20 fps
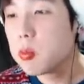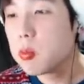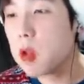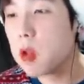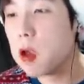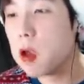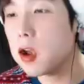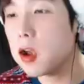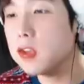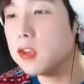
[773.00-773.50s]

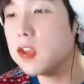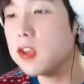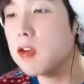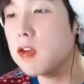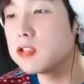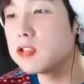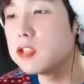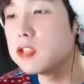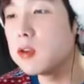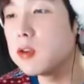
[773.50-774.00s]
간따형
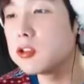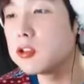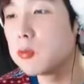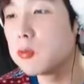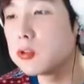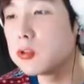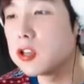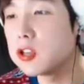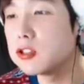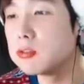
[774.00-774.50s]
집에서
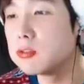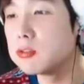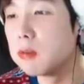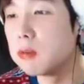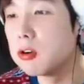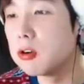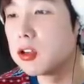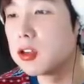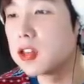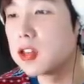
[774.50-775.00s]
모자 쓰는
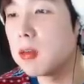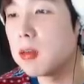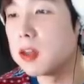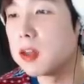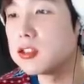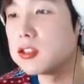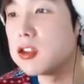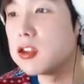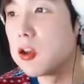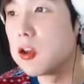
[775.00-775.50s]
머리에 땀 안
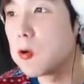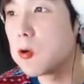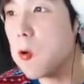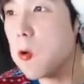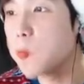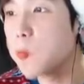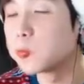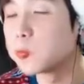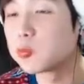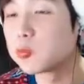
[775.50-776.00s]
차냐고?
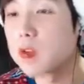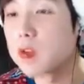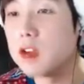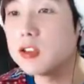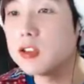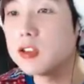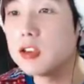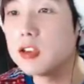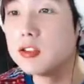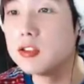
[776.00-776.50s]
안
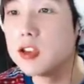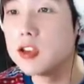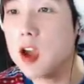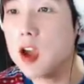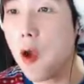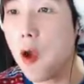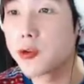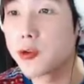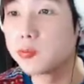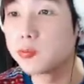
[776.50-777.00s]
차는데?
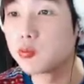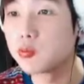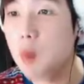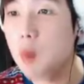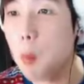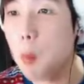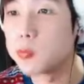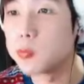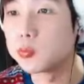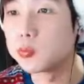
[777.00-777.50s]

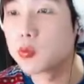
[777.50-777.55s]
음.